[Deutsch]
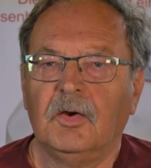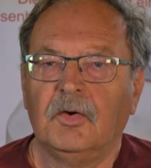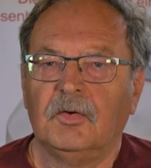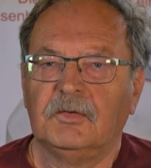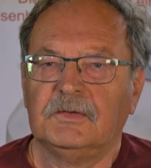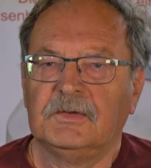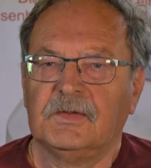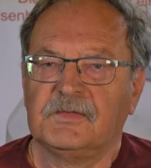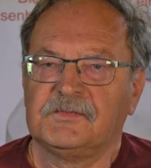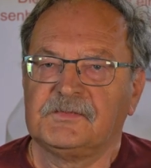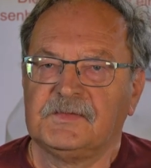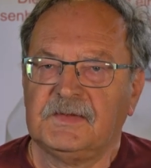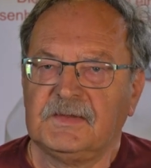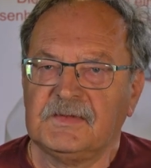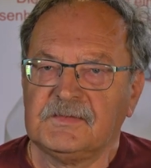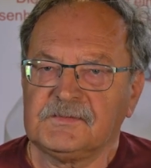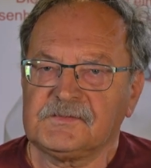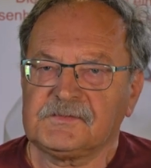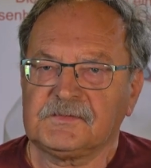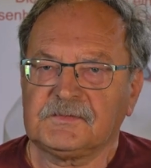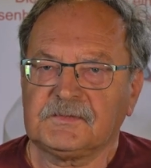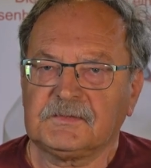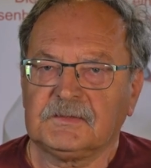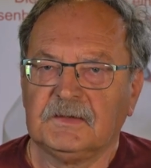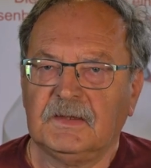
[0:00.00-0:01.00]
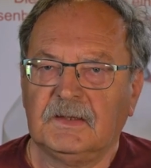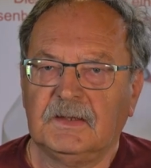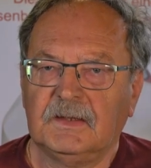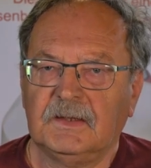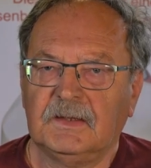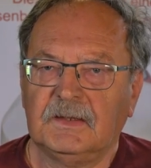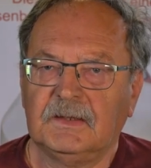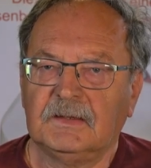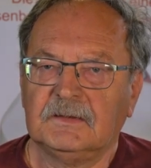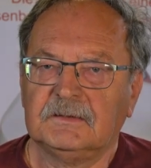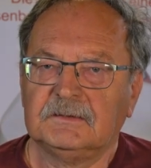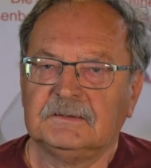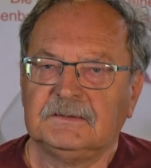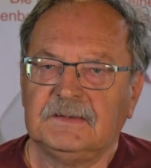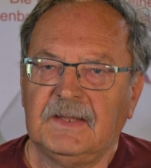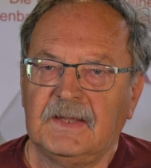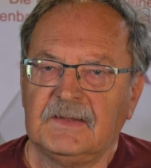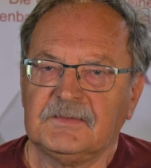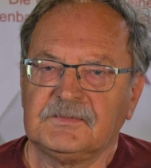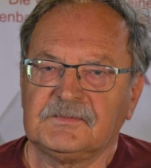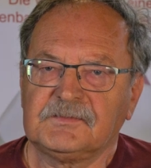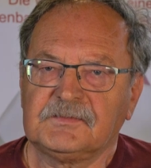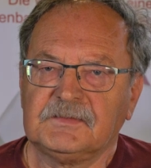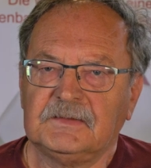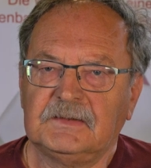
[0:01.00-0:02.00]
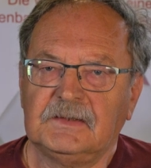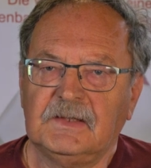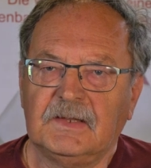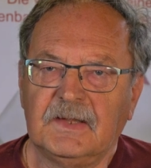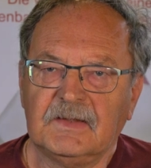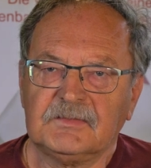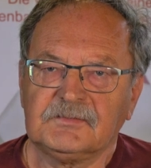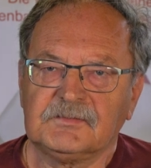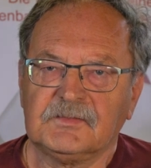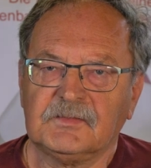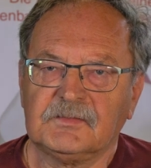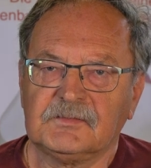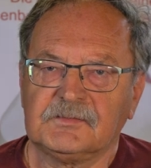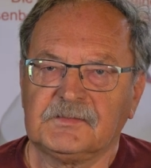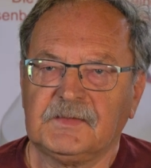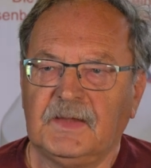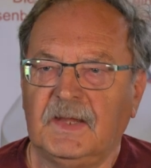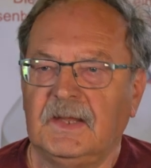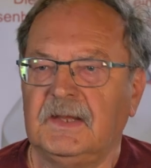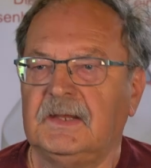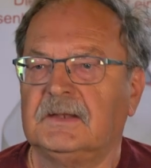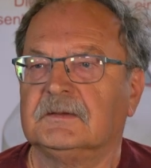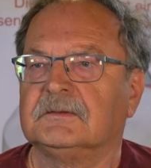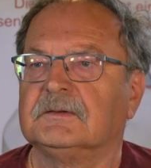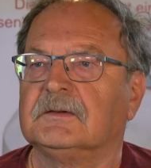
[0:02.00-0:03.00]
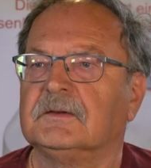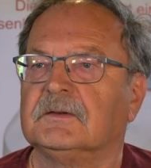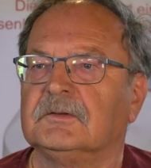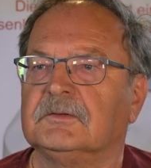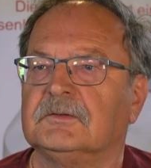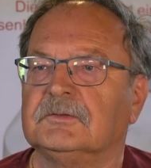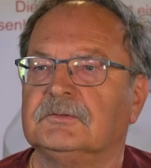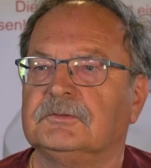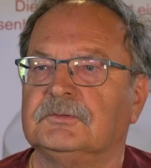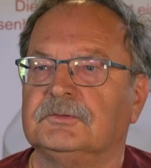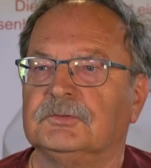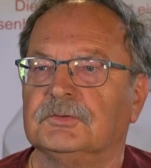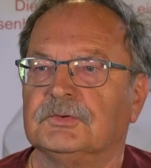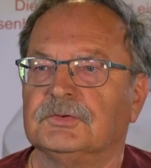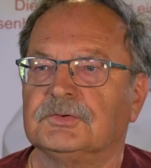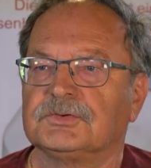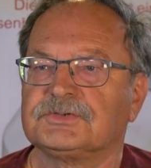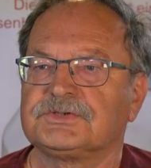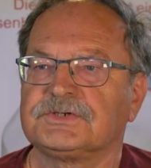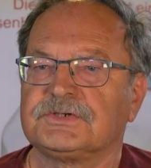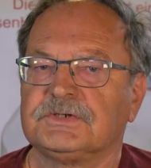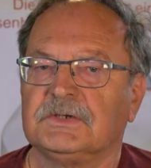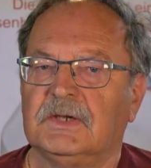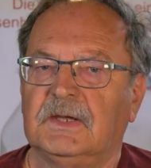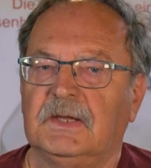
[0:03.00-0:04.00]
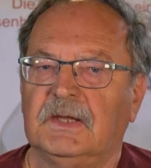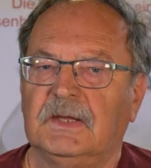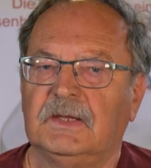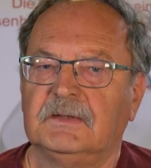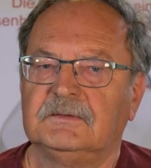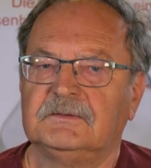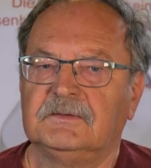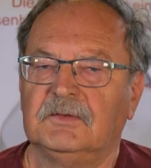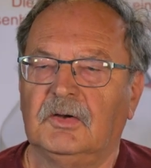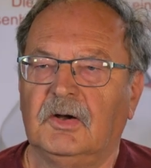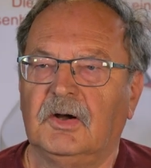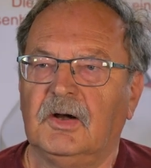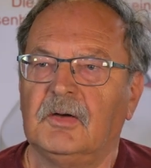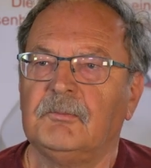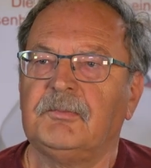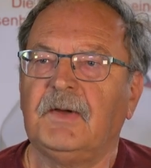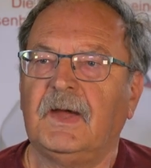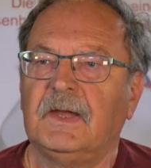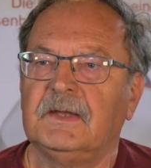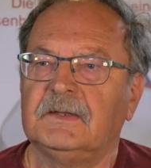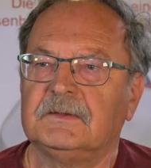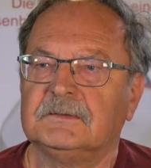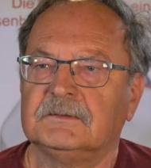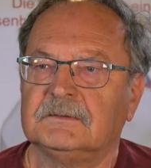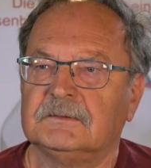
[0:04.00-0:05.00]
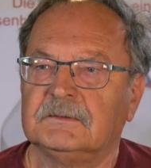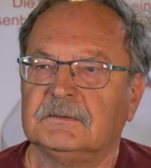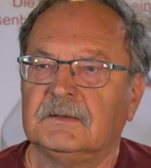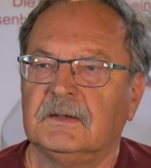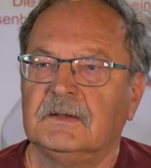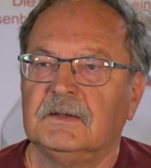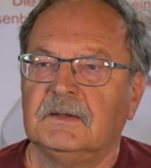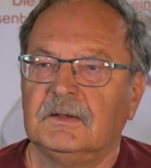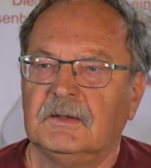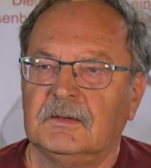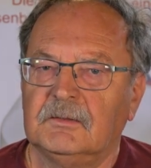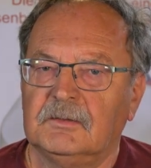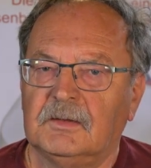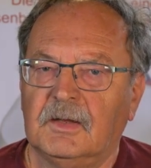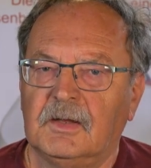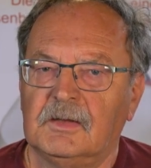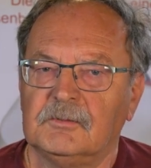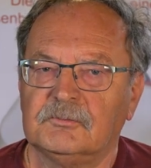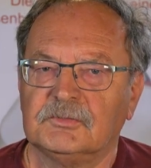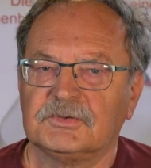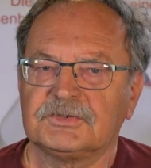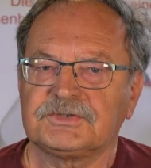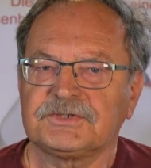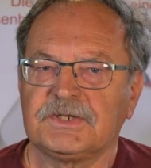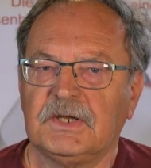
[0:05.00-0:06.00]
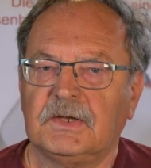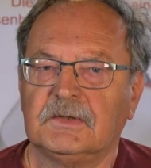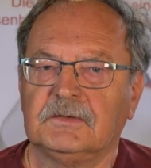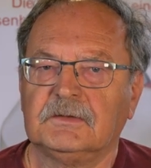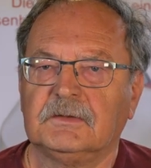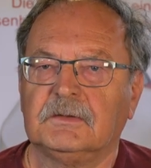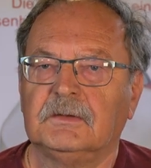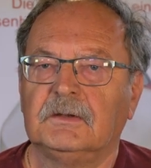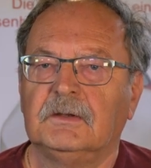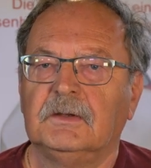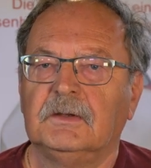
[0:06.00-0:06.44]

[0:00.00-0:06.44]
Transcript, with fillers: Und es ist äh, jetzt in letzter Zeit durch äh, die Arbeiten in Halberstadt